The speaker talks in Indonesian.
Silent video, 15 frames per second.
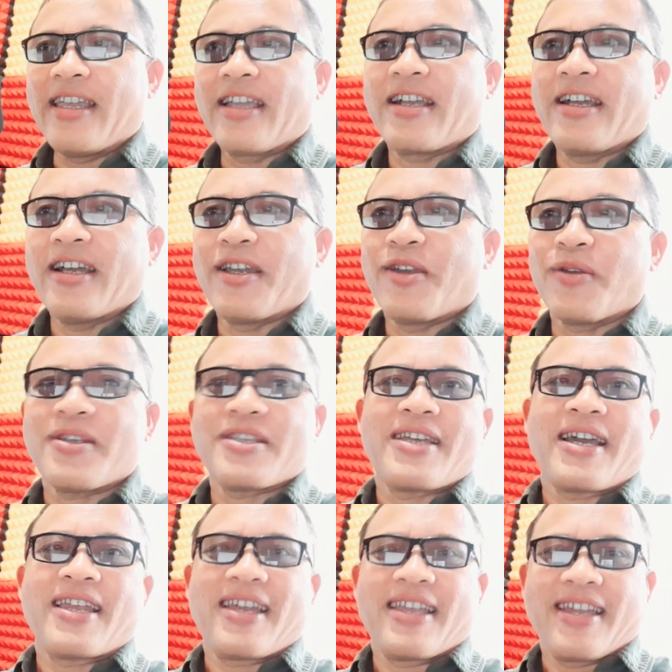Ike
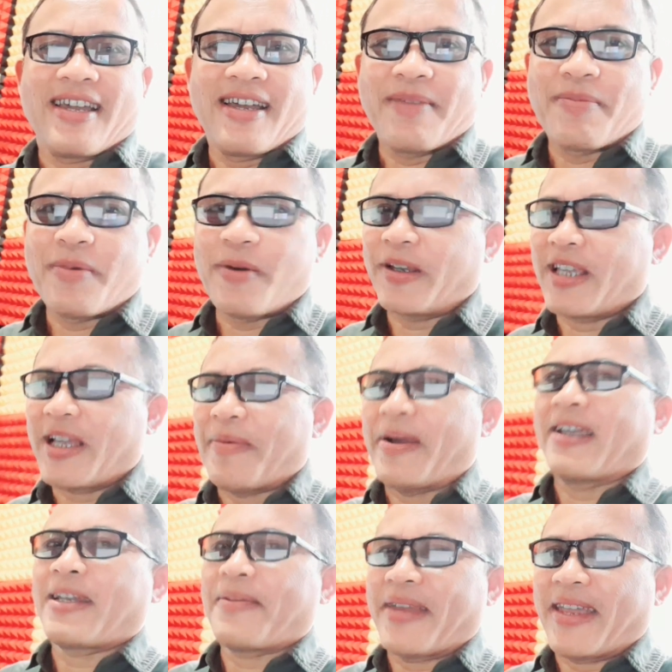Nurjana ya pokoknya
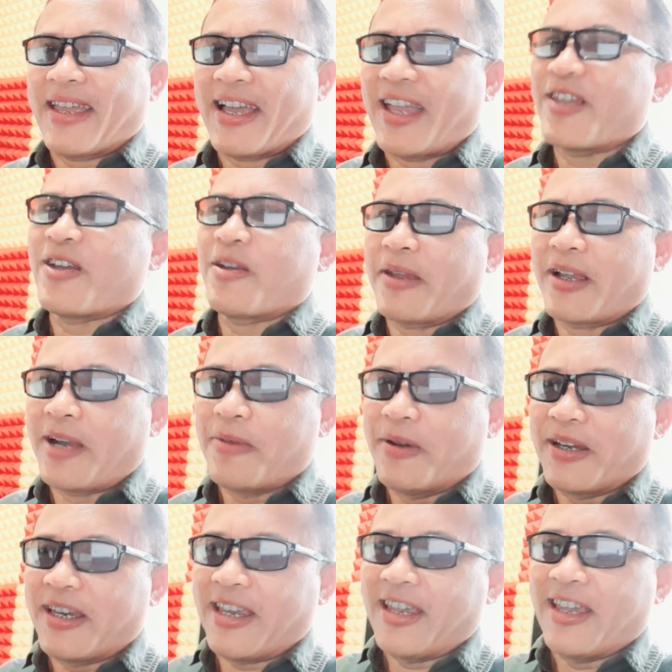mantap eh ayo
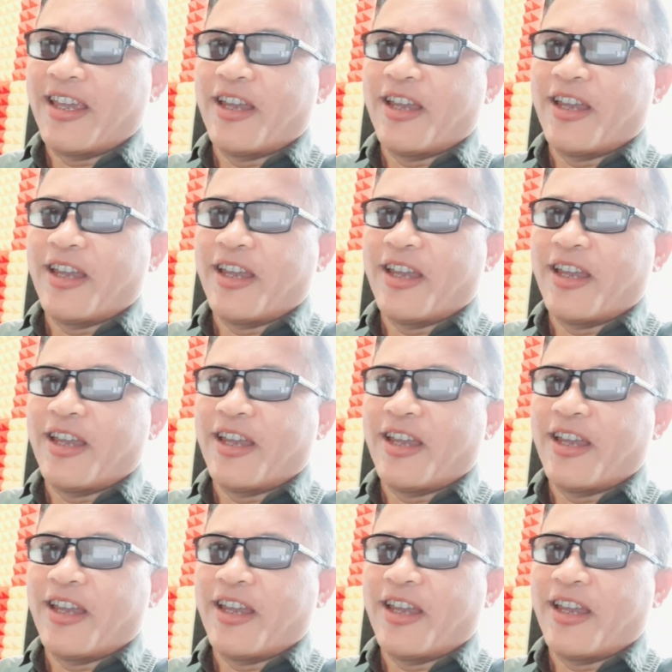bergabung di